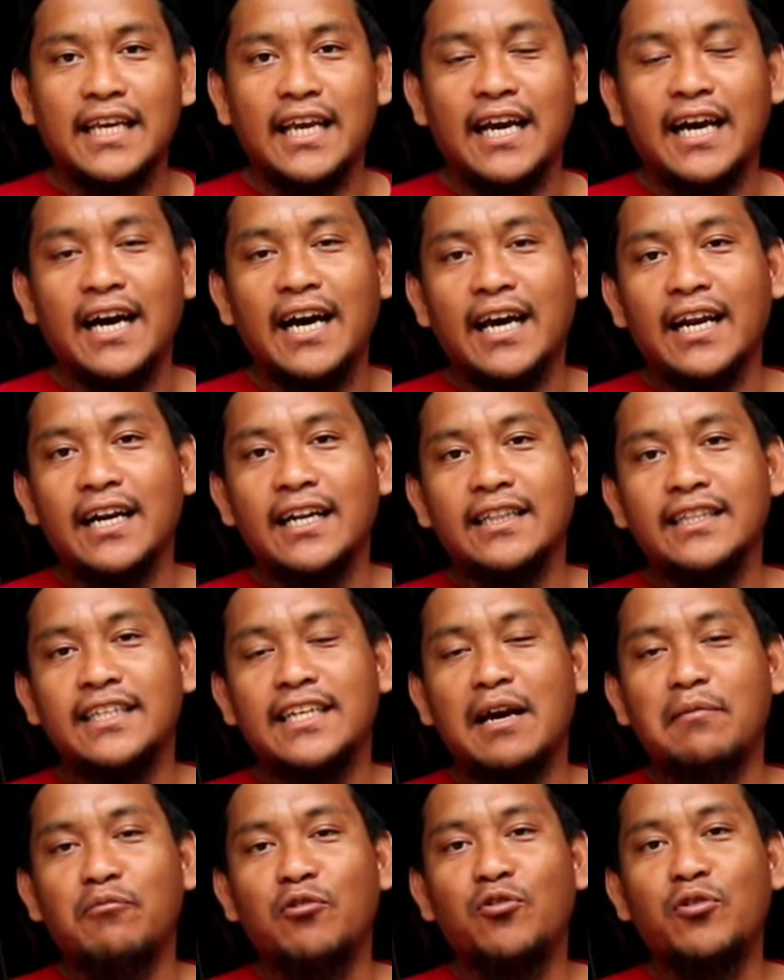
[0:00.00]
seher,
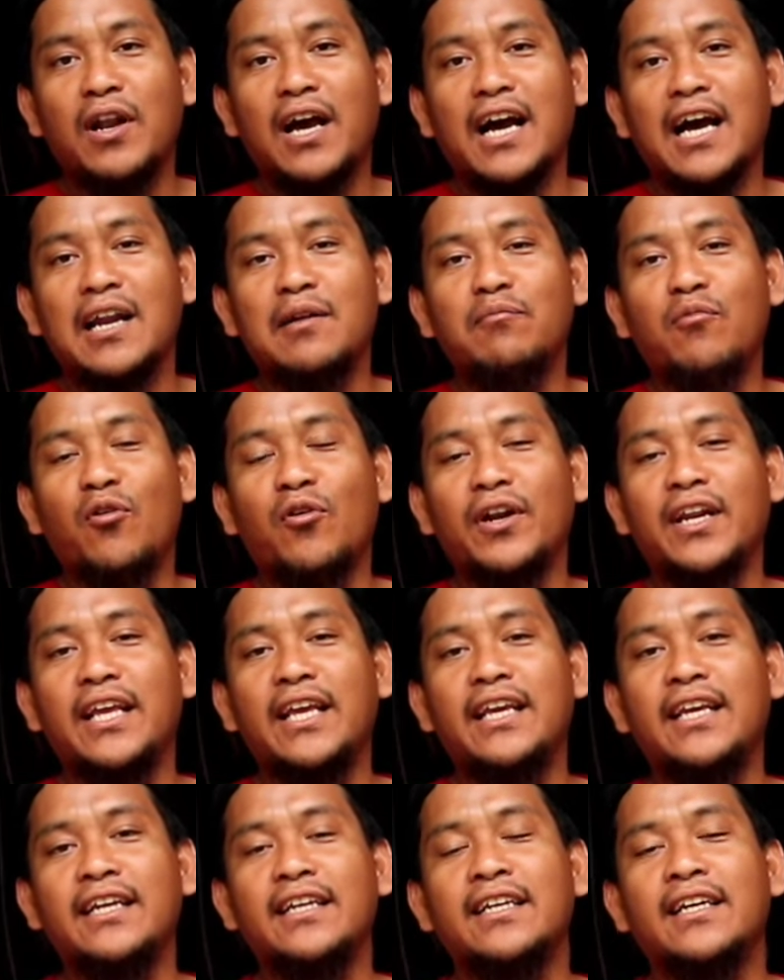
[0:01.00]
tidak menggunakan
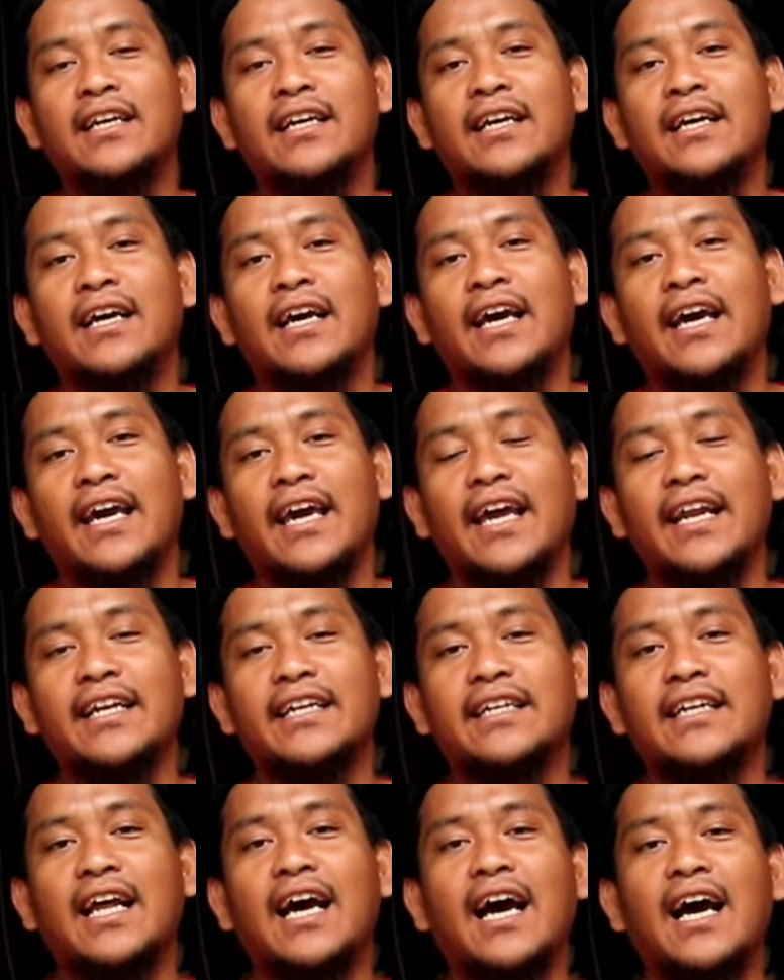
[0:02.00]
boring,
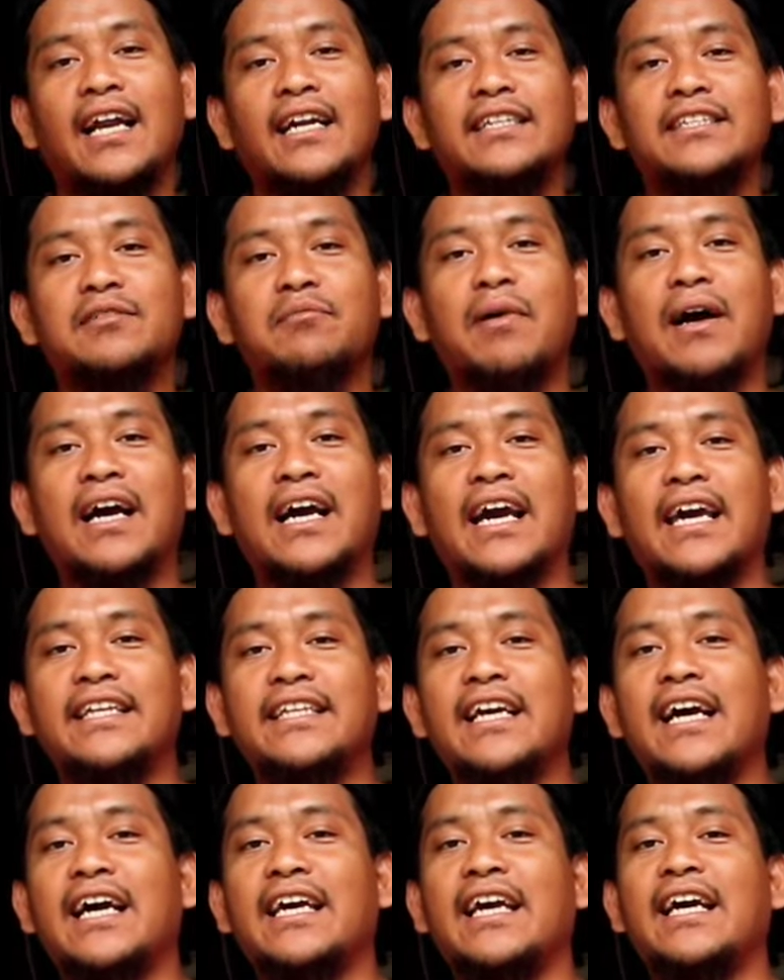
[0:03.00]
head dan
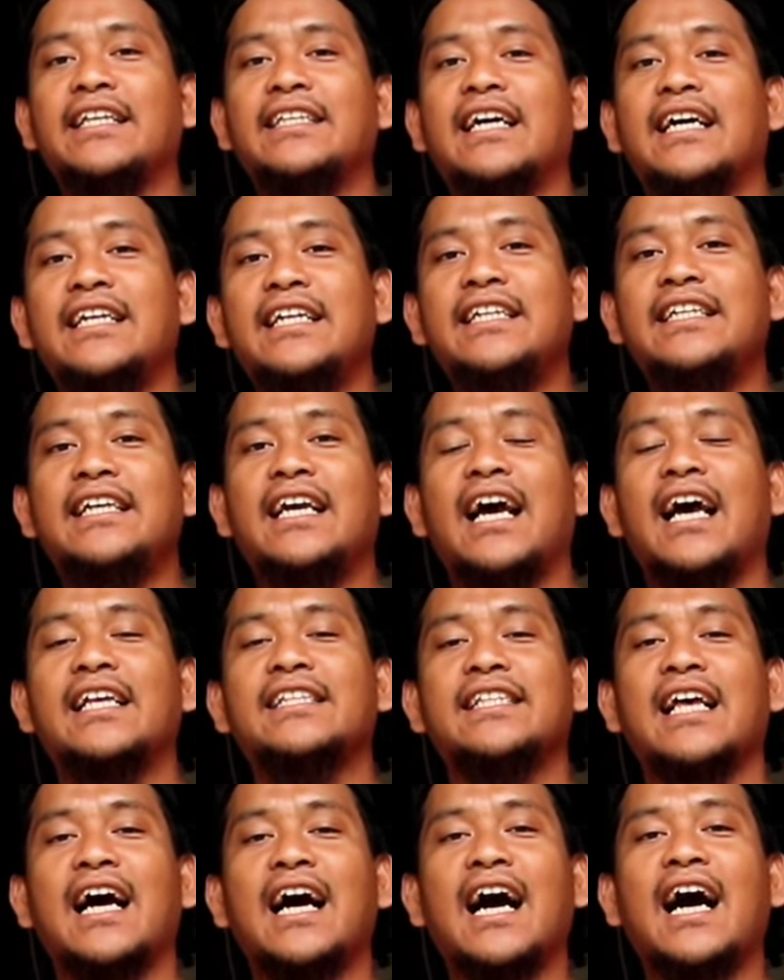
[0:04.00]
sebagainya ya. Jadi dia
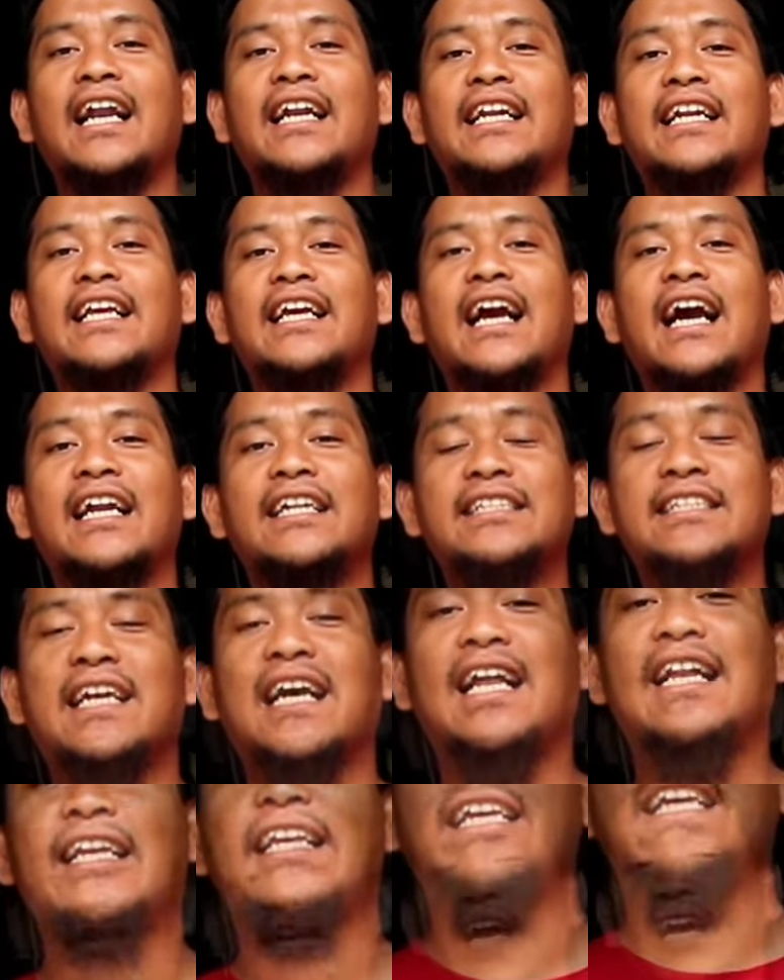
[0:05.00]
sangat ringan
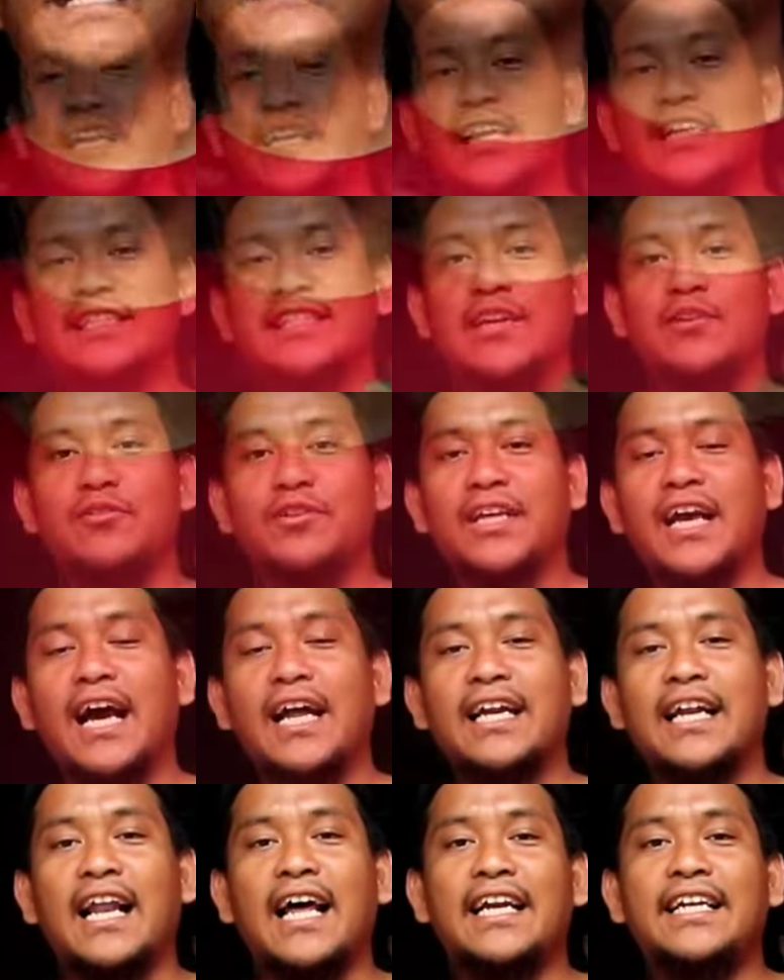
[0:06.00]
sekali. ya. yang
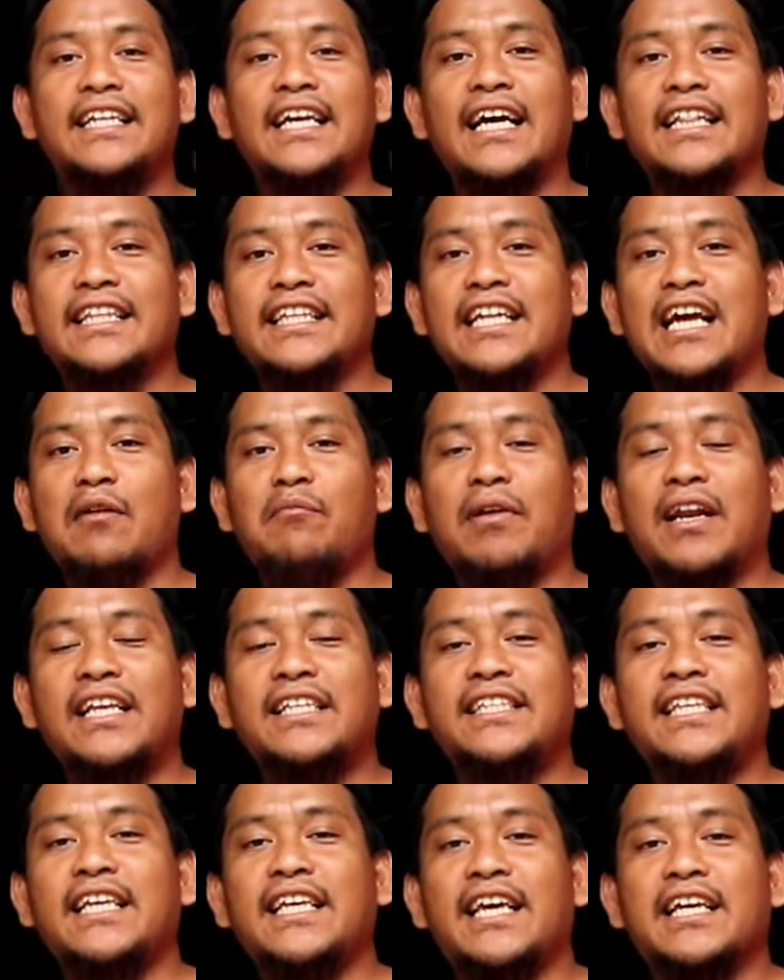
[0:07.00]
selanjutnya adalah dia tidak
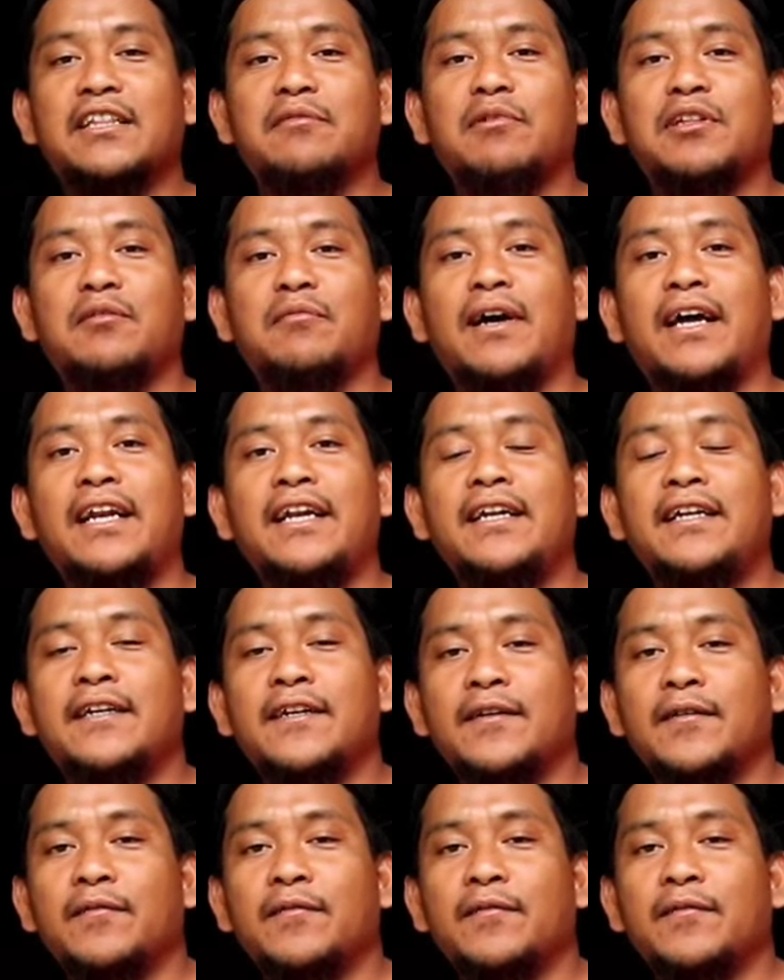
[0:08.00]
berisik ya teman-teman.